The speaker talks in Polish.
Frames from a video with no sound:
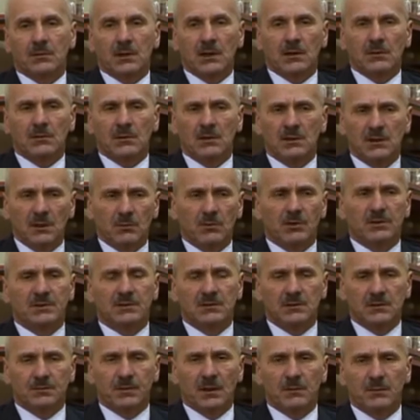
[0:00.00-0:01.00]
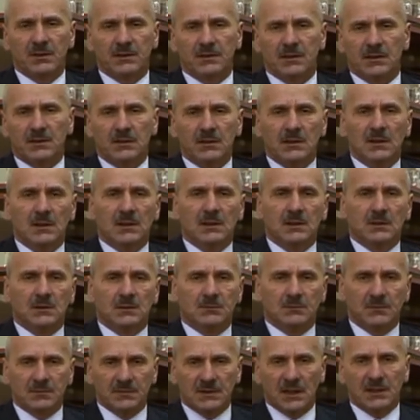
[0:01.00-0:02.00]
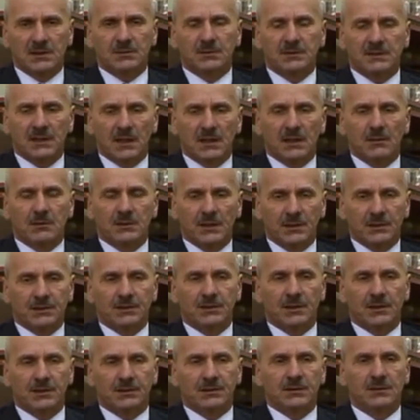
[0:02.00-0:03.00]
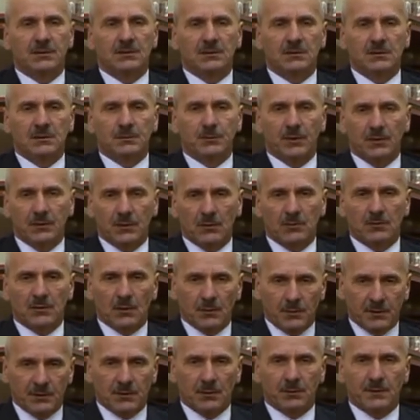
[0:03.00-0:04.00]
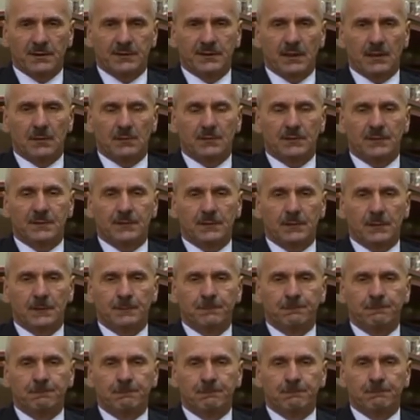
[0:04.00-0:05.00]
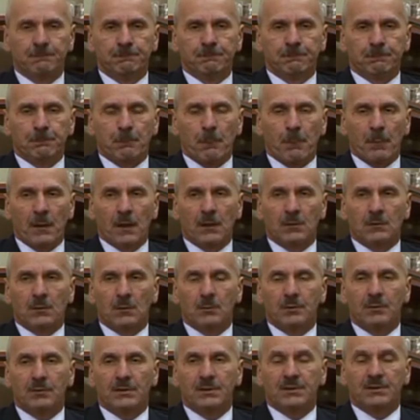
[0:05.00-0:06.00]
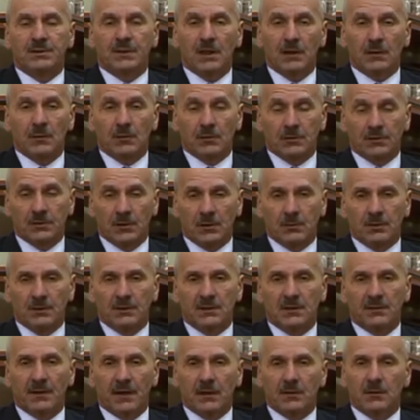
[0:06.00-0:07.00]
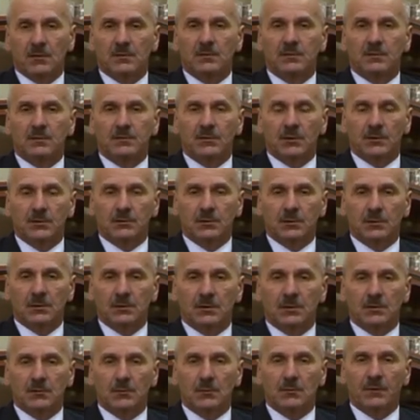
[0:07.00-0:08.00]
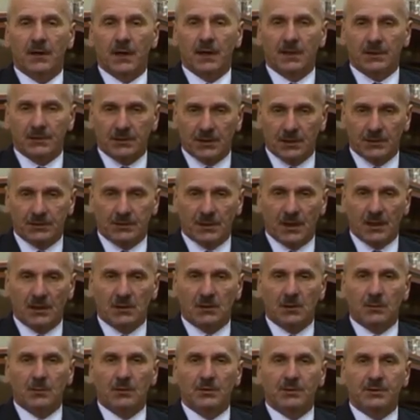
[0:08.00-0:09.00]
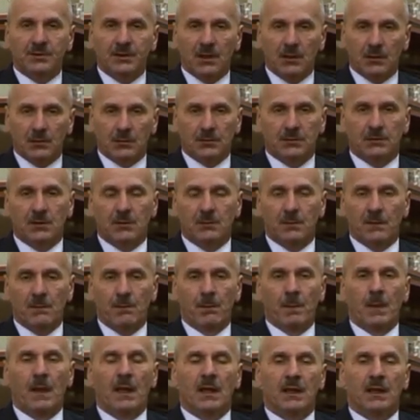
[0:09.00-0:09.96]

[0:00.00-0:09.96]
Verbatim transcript: które, które nie może, pan prezydent naszym zdaniem też, też podjął dobre, dobre stanowisko to były cztery osoby, de facto wniosły uwag sześć, ale to były cztery osoby.